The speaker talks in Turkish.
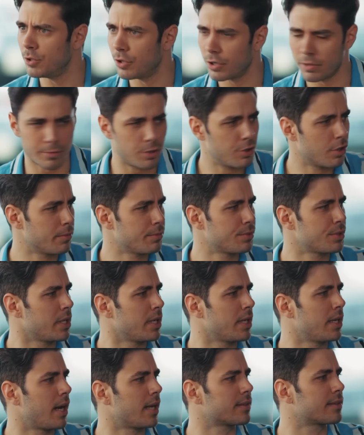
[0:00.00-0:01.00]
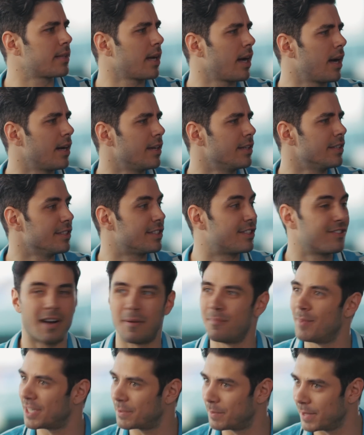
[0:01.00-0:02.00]
biliyorum biliyorum. E, hatta
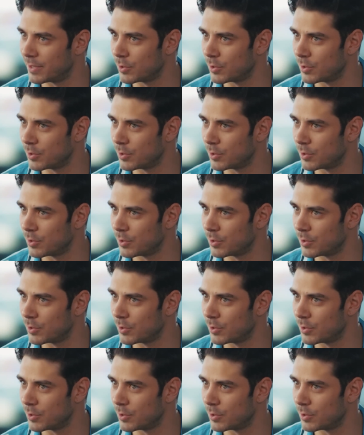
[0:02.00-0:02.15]
Civan Mert